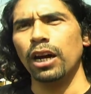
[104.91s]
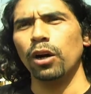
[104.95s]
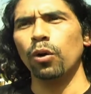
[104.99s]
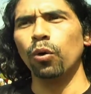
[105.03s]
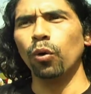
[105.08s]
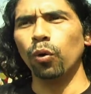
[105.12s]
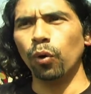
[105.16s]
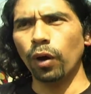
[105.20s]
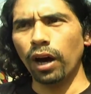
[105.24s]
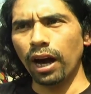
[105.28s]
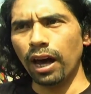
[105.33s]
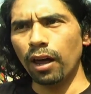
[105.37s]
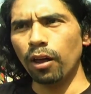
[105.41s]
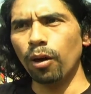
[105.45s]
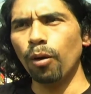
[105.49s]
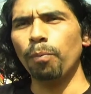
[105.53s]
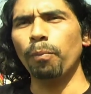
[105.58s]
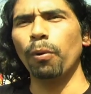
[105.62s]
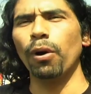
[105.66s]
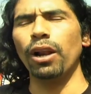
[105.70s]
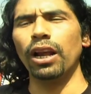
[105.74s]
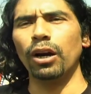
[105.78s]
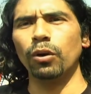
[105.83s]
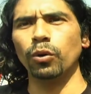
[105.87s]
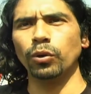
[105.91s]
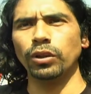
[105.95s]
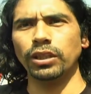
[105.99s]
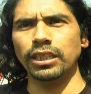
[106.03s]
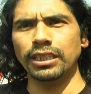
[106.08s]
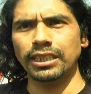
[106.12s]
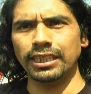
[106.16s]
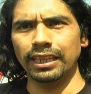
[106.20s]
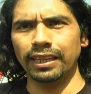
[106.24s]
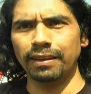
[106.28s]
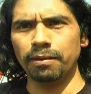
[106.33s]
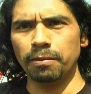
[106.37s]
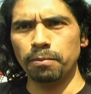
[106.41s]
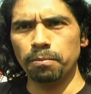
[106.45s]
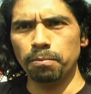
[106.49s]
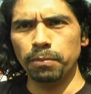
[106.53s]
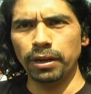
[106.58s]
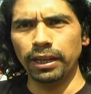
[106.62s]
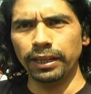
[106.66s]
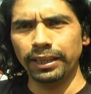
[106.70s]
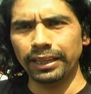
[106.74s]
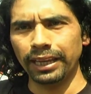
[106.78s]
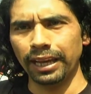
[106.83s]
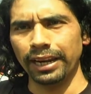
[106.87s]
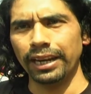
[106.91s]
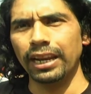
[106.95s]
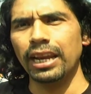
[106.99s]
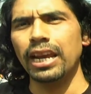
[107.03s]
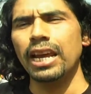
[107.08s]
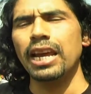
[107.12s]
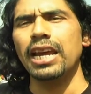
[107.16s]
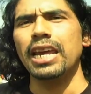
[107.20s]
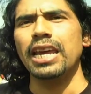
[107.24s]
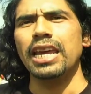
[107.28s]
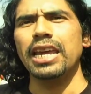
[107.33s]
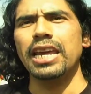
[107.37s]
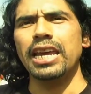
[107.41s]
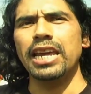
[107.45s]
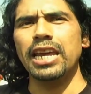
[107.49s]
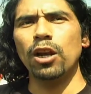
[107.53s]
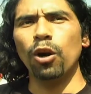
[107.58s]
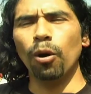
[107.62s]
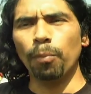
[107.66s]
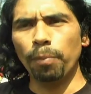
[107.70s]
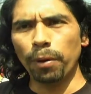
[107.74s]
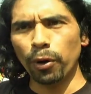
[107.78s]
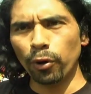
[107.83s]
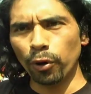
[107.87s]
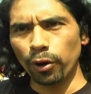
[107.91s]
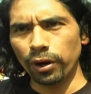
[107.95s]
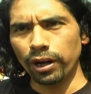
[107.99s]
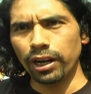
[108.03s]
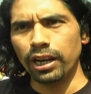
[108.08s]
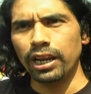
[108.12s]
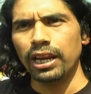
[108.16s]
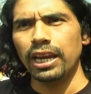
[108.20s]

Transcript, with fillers: juzgado por la justicia militar. Y lo peor